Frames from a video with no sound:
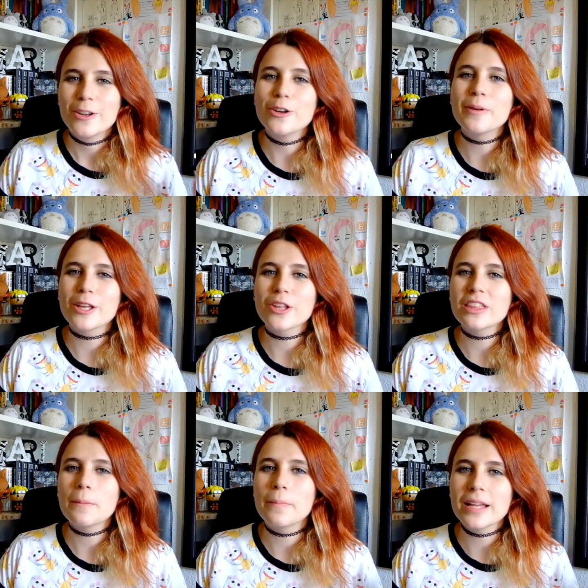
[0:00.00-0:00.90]
Número
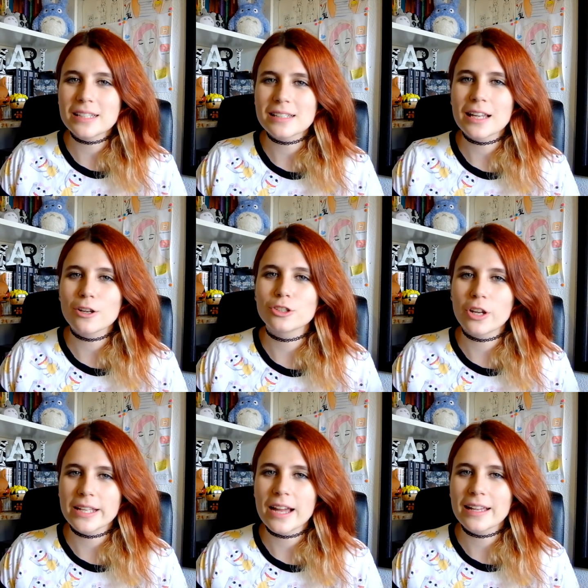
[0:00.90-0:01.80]
12. Piensas que los
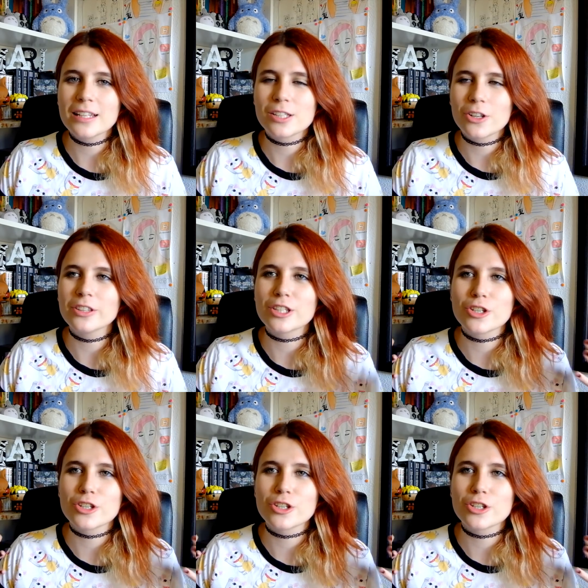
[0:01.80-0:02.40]
dorayakis son de